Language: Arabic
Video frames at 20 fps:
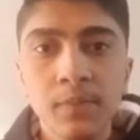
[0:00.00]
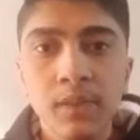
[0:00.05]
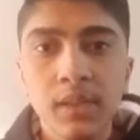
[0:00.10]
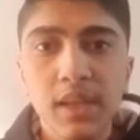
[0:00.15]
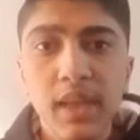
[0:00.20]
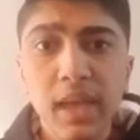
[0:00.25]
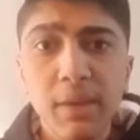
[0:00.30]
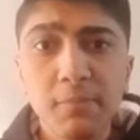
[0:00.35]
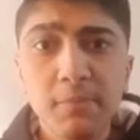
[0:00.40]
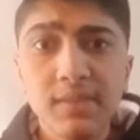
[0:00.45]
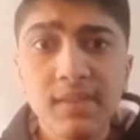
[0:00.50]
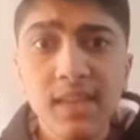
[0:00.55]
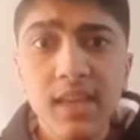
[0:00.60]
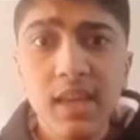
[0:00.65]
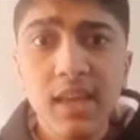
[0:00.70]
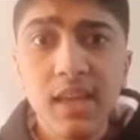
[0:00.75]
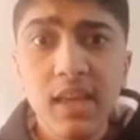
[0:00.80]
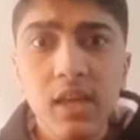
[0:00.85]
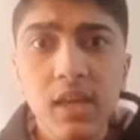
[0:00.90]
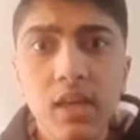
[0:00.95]

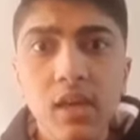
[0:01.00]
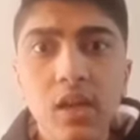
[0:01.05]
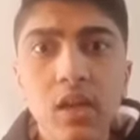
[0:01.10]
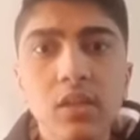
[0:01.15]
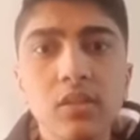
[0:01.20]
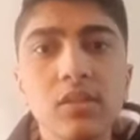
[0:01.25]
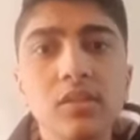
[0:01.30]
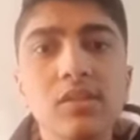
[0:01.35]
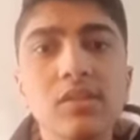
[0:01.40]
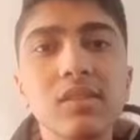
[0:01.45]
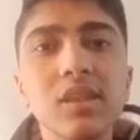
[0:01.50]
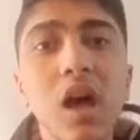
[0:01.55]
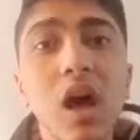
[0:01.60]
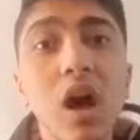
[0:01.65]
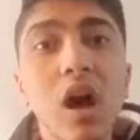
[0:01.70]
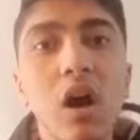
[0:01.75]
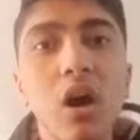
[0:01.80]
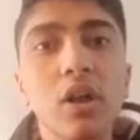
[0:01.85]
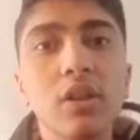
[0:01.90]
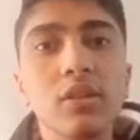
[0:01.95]
غبتي
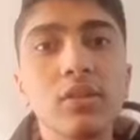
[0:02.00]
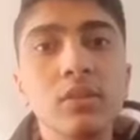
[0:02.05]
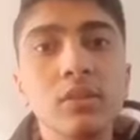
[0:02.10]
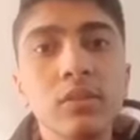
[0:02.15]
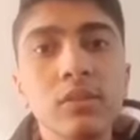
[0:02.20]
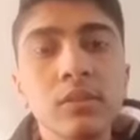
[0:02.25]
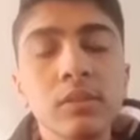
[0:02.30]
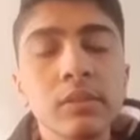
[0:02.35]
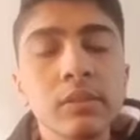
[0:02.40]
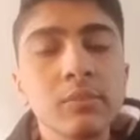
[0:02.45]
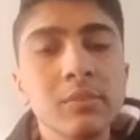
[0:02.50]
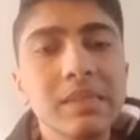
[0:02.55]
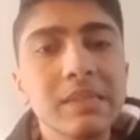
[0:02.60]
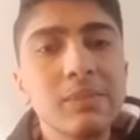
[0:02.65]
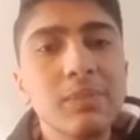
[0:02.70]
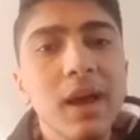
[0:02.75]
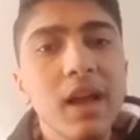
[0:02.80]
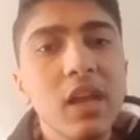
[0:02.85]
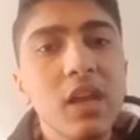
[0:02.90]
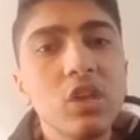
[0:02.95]
تتصاب ما
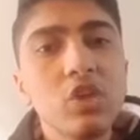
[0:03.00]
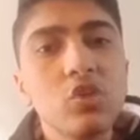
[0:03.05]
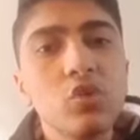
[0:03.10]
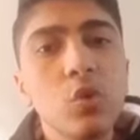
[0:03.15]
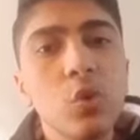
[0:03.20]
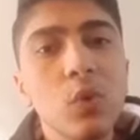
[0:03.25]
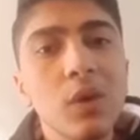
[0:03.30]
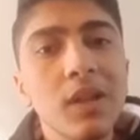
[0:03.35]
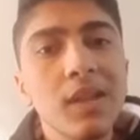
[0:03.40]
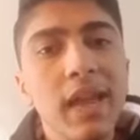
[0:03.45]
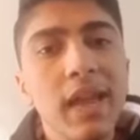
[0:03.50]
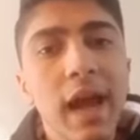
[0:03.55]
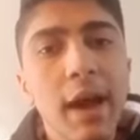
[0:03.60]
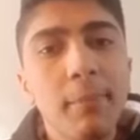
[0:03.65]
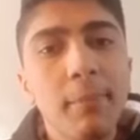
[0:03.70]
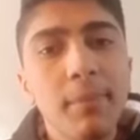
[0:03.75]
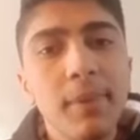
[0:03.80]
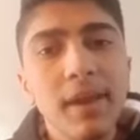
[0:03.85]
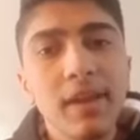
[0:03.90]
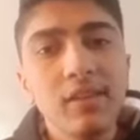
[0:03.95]
اسمعكيش تقولي اني
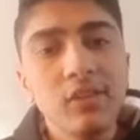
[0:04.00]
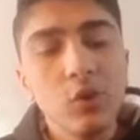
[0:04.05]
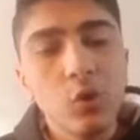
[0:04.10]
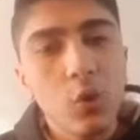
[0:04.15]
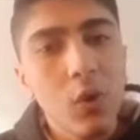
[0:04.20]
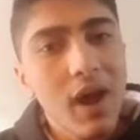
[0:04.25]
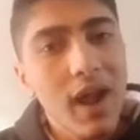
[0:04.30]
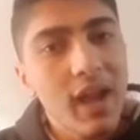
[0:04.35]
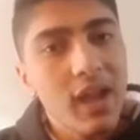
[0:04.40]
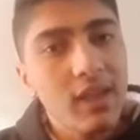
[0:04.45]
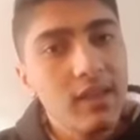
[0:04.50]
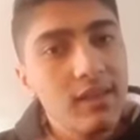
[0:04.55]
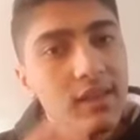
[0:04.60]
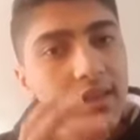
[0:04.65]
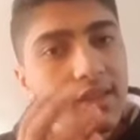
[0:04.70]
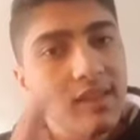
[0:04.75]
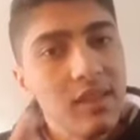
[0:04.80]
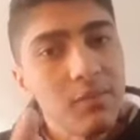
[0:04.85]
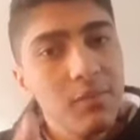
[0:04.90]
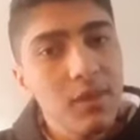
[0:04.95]
حبيتك وعاكي
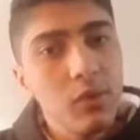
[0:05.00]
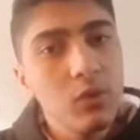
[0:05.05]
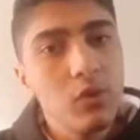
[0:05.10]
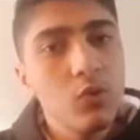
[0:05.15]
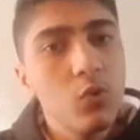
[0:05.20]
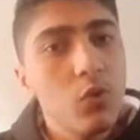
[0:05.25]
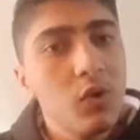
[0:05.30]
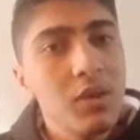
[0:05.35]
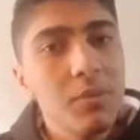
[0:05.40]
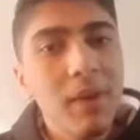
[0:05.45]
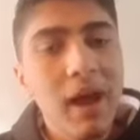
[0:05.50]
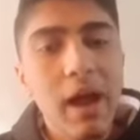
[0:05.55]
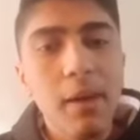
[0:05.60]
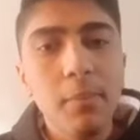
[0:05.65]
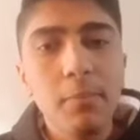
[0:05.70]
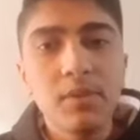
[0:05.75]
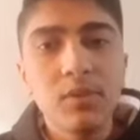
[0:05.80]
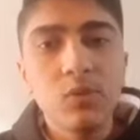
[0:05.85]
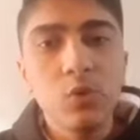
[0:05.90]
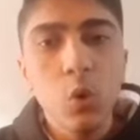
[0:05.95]
تكدبي وتقولي ما
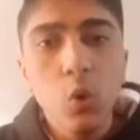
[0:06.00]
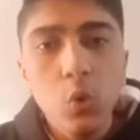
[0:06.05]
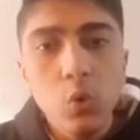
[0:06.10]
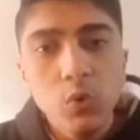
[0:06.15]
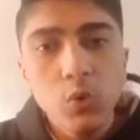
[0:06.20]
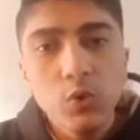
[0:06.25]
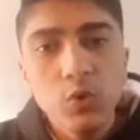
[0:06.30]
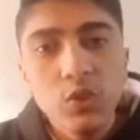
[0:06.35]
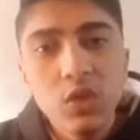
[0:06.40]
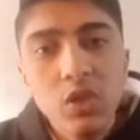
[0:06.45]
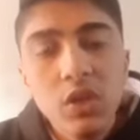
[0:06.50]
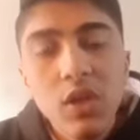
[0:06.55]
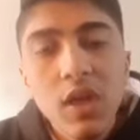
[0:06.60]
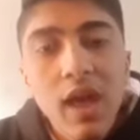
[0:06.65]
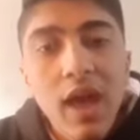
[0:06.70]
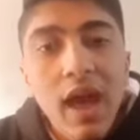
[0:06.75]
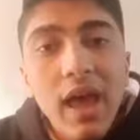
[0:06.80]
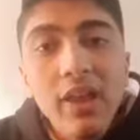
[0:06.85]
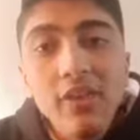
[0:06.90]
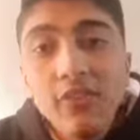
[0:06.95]
حبيتهوش
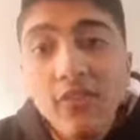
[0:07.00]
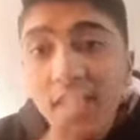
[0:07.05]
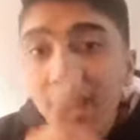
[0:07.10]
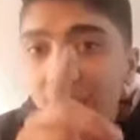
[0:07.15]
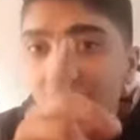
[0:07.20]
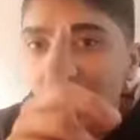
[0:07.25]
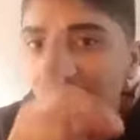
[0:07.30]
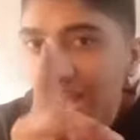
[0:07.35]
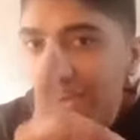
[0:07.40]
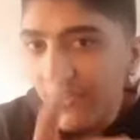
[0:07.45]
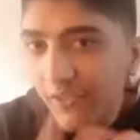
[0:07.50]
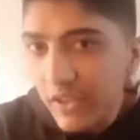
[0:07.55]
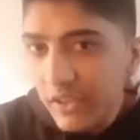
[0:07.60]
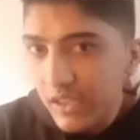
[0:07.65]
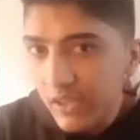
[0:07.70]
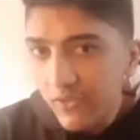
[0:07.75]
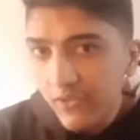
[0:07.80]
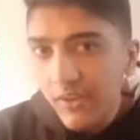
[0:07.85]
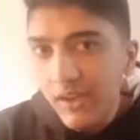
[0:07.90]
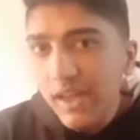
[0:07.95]
انا فاكر
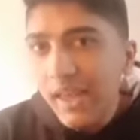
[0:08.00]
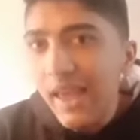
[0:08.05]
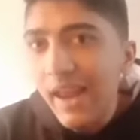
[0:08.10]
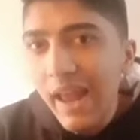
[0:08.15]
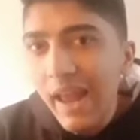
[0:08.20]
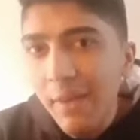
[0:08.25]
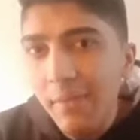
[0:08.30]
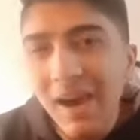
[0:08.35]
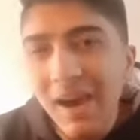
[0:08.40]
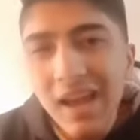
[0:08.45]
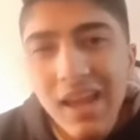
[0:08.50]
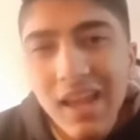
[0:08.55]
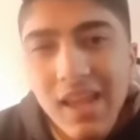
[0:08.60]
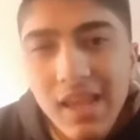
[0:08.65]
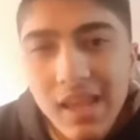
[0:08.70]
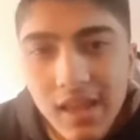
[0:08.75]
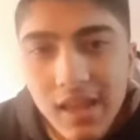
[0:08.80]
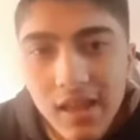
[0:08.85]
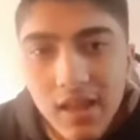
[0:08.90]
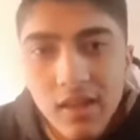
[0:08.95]
لهفتك في الكلام
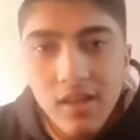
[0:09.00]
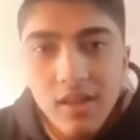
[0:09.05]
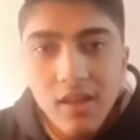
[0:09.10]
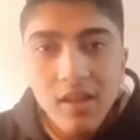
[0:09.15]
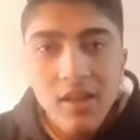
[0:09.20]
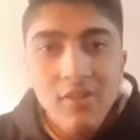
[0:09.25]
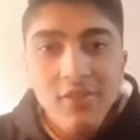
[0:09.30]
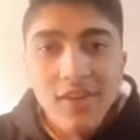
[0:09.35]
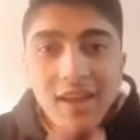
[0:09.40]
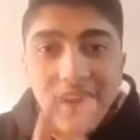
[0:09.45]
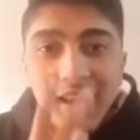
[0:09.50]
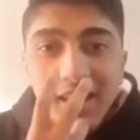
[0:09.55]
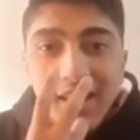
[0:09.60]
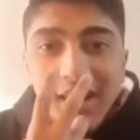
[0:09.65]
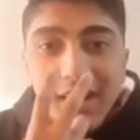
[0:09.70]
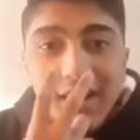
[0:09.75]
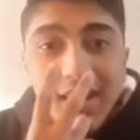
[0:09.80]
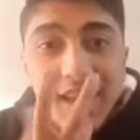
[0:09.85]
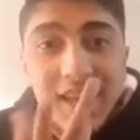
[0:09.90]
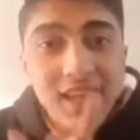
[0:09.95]
عليا فاكر
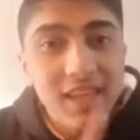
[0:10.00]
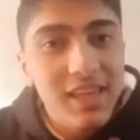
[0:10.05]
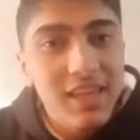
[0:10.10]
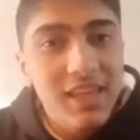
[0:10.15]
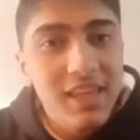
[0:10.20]
عينيكي